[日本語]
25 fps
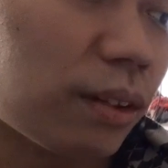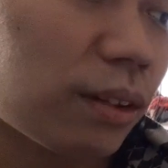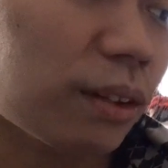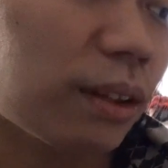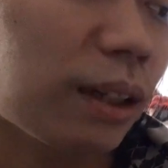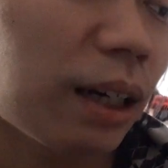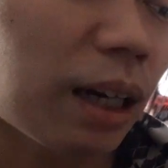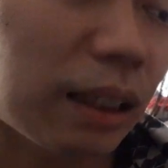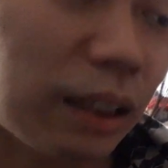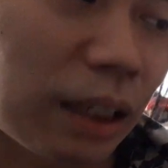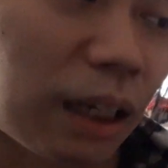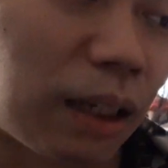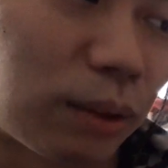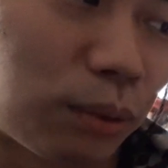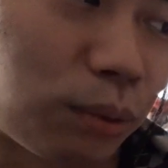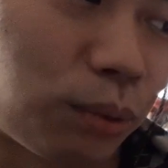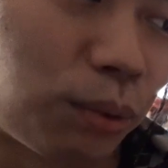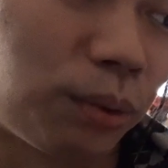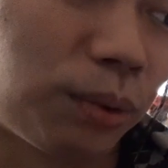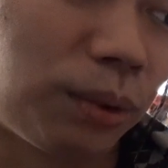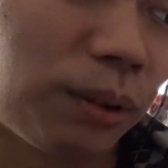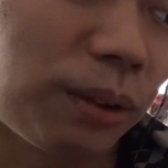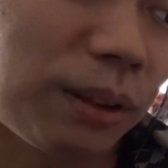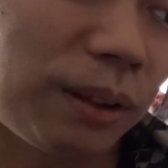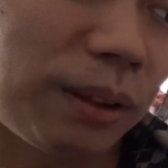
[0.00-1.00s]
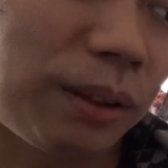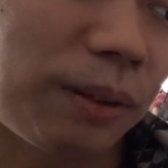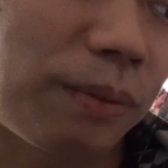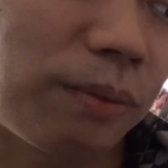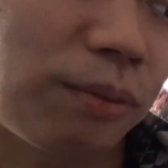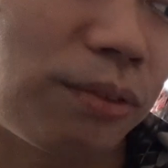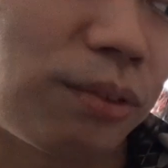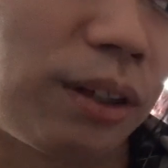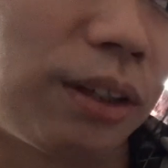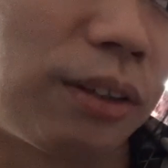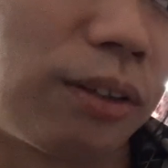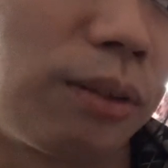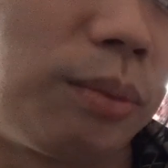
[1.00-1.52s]
が担当で、
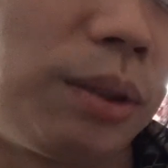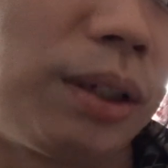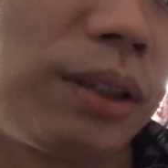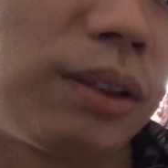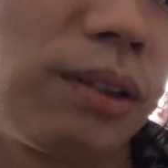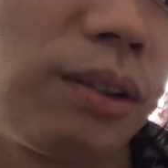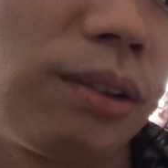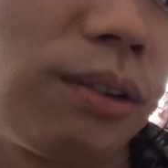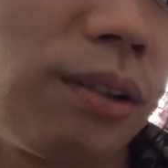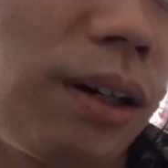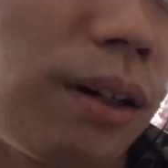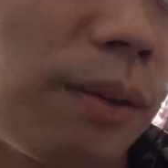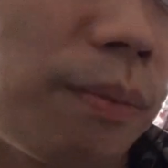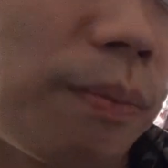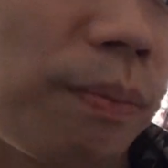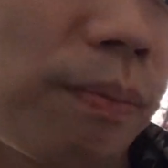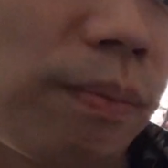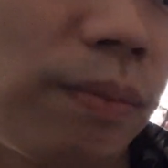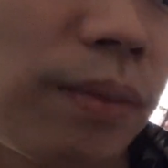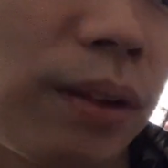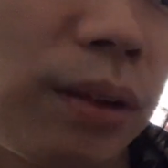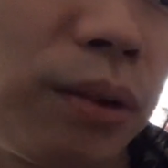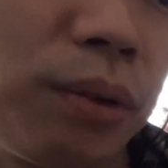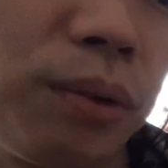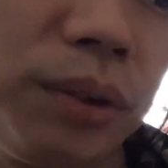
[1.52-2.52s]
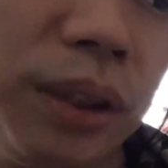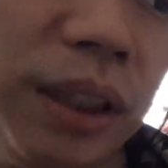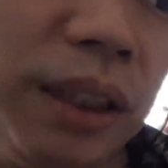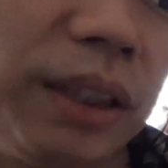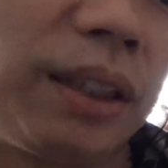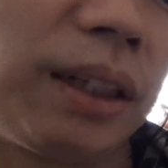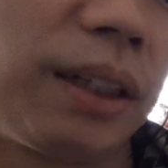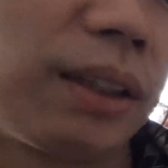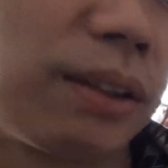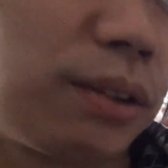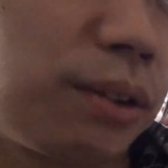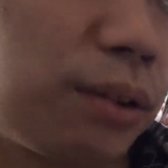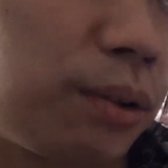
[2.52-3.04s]
ファンの名称は、お兄
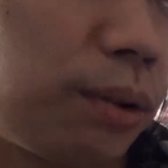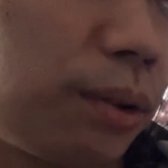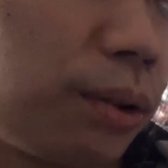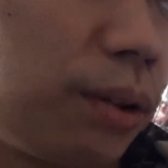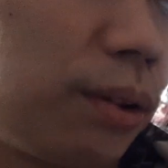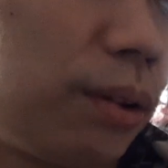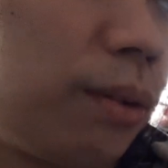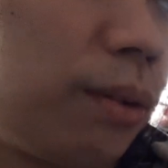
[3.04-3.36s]
たんずと。